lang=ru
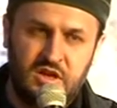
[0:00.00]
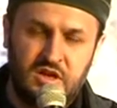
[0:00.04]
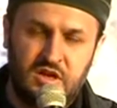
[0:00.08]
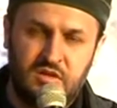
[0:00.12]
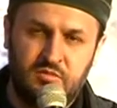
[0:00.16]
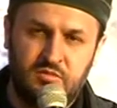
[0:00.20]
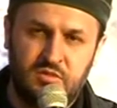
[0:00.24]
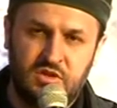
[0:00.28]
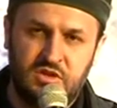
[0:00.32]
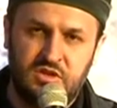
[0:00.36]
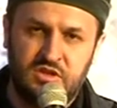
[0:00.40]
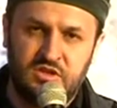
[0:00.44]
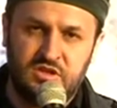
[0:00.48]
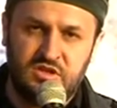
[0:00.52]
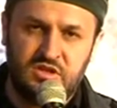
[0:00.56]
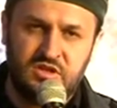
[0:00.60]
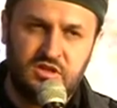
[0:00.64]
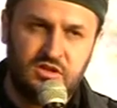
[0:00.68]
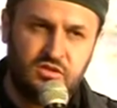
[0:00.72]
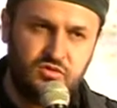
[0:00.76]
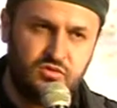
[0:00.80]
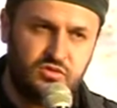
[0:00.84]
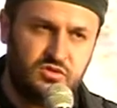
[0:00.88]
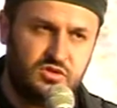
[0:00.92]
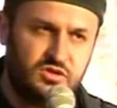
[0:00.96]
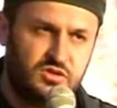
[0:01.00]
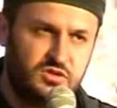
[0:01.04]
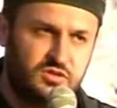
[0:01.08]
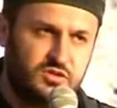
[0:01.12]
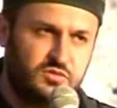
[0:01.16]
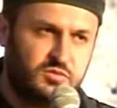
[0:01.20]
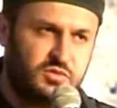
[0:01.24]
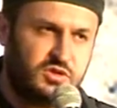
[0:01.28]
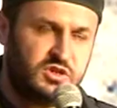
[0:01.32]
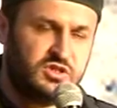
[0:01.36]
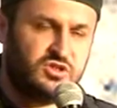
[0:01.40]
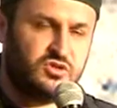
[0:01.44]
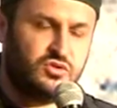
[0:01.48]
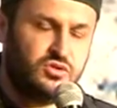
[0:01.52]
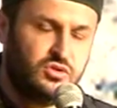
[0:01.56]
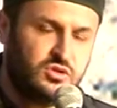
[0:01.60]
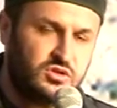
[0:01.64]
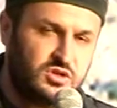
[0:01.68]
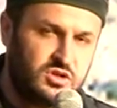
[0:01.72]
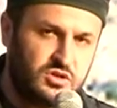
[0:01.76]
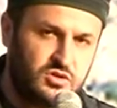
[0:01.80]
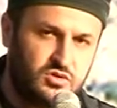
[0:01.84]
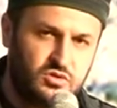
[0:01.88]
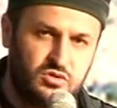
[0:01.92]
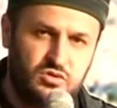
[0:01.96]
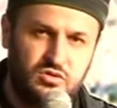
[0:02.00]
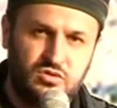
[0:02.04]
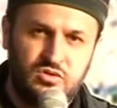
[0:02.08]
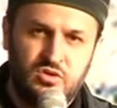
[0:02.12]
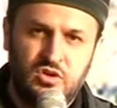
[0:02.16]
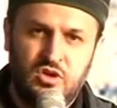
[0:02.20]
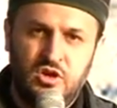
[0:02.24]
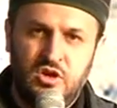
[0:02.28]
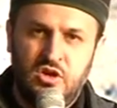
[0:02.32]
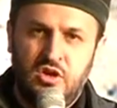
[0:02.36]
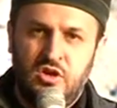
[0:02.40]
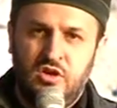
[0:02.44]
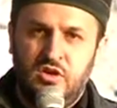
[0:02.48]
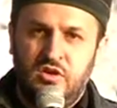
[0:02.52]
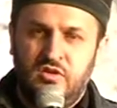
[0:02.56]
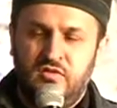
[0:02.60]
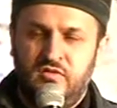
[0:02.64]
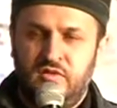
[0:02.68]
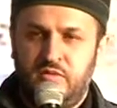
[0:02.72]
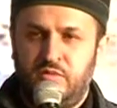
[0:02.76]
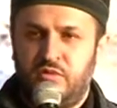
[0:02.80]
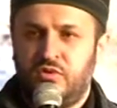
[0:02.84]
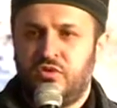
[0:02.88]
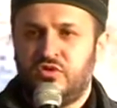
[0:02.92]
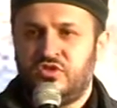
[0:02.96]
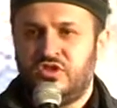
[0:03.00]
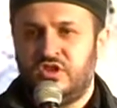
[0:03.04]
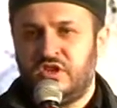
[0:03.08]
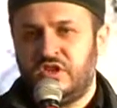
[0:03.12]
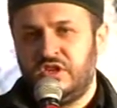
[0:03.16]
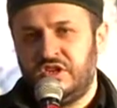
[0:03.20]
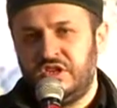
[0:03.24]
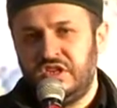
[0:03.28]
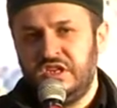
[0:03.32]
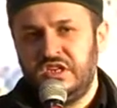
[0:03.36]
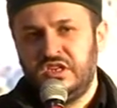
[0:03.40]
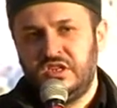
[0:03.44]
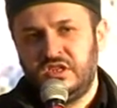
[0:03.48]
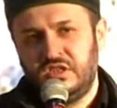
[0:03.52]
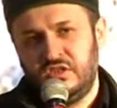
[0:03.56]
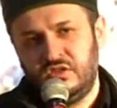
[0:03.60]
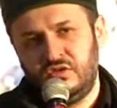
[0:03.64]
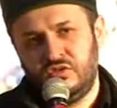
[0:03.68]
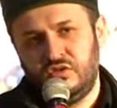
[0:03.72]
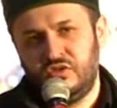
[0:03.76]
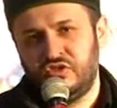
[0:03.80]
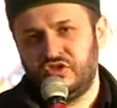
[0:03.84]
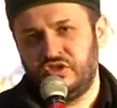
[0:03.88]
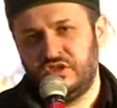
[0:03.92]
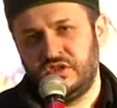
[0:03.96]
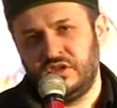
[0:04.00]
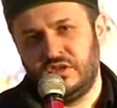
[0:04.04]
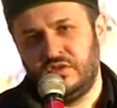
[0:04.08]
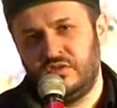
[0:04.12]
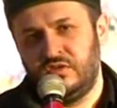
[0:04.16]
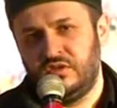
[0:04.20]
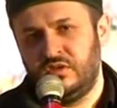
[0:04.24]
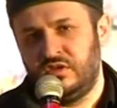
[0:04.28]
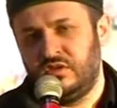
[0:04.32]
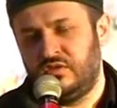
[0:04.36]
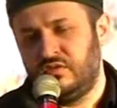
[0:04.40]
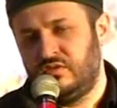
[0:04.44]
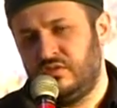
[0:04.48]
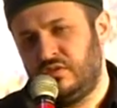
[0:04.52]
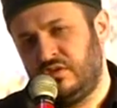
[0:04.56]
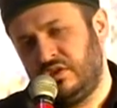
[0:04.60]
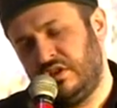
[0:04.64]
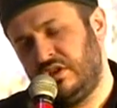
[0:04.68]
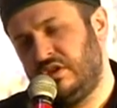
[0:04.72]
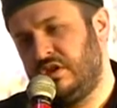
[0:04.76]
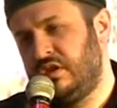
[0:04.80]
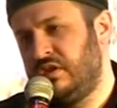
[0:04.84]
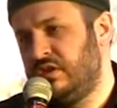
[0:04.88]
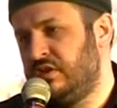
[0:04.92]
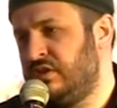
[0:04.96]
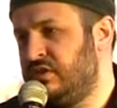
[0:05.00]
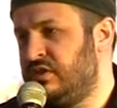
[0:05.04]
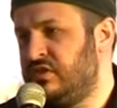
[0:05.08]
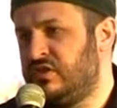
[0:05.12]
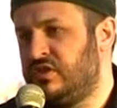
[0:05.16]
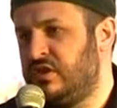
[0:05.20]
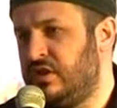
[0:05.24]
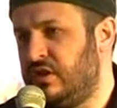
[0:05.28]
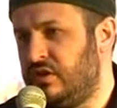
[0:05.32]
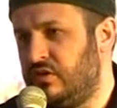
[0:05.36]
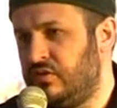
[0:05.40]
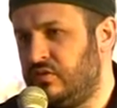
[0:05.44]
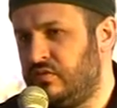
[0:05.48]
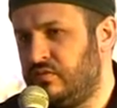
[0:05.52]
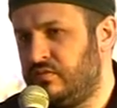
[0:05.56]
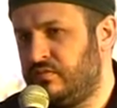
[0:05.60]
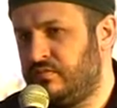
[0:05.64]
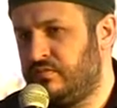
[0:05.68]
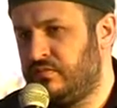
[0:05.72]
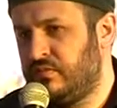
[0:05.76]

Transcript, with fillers: А молодые люди, простой народ в вопросах религии должен говорить «я не знаю».